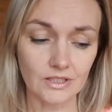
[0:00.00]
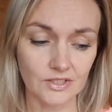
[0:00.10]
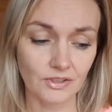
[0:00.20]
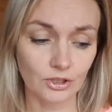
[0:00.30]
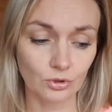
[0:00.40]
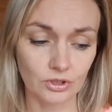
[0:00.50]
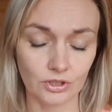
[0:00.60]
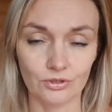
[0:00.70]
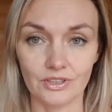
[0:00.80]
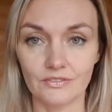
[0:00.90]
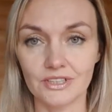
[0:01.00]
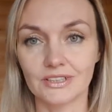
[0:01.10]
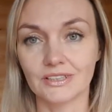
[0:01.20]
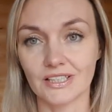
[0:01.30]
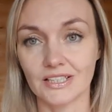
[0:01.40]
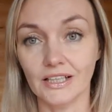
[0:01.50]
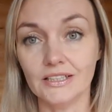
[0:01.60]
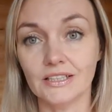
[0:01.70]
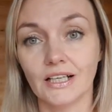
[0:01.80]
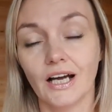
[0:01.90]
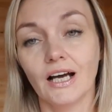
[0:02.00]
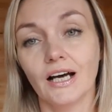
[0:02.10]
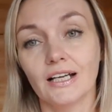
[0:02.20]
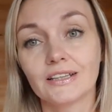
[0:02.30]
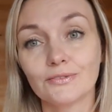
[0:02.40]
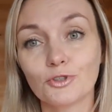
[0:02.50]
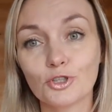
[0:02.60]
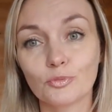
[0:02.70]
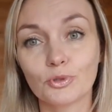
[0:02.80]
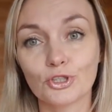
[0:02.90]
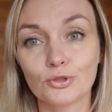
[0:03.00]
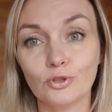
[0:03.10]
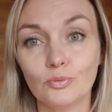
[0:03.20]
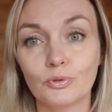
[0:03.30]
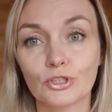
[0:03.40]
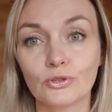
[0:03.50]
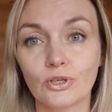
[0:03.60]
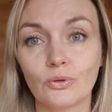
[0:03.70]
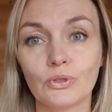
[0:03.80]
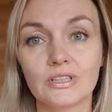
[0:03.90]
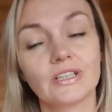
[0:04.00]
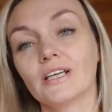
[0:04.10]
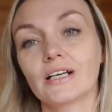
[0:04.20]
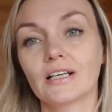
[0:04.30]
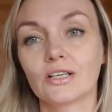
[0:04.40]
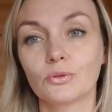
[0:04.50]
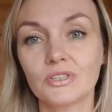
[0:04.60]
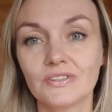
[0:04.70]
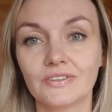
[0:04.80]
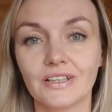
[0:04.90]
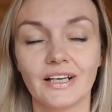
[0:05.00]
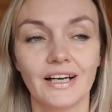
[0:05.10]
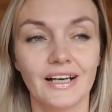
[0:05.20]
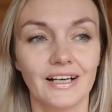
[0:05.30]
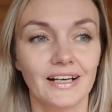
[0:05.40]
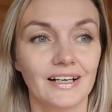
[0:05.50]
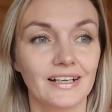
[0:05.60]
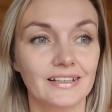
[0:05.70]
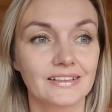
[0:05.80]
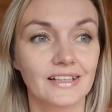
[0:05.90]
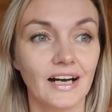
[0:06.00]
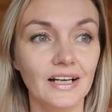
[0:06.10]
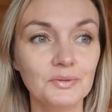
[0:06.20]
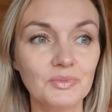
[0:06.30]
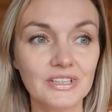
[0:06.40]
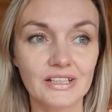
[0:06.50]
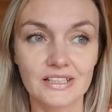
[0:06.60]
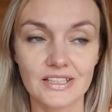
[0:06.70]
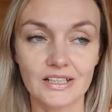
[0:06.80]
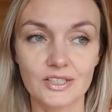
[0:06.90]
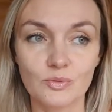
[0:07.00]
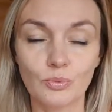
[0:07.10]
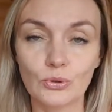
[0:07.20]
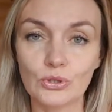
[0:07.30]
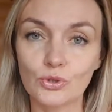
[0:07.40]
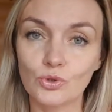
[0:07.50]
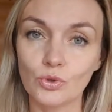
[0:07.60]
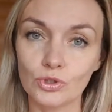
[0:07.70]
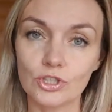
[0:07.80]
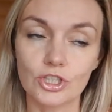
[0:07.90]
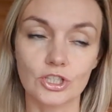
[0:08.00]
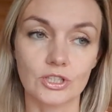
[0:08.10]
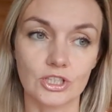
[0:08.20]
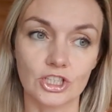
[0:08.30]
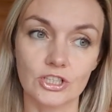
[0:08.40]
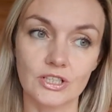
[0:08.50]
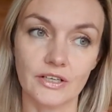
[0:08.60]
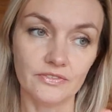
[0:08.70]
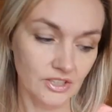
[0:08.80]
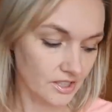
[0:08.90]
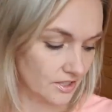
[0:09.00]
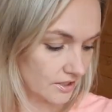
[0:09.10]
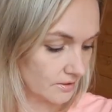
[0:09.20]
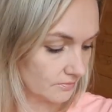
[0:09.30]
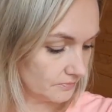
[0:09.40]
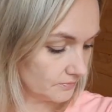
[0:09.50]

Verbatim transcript: цвет тот, который я видела на сайте, от того, что пришло, пришло какое-то ярко-розовое, а ткань, мне казалось, будет тоньше, шелковистее,